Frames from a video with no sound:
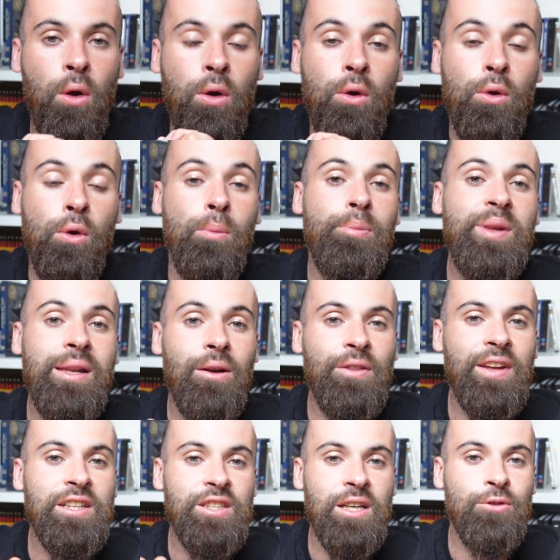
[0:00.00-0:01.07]
le bilan
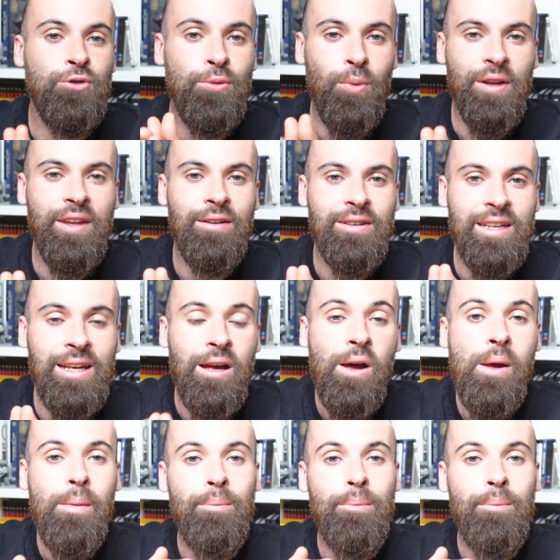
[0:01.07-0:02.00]
d'achat du mois d'avril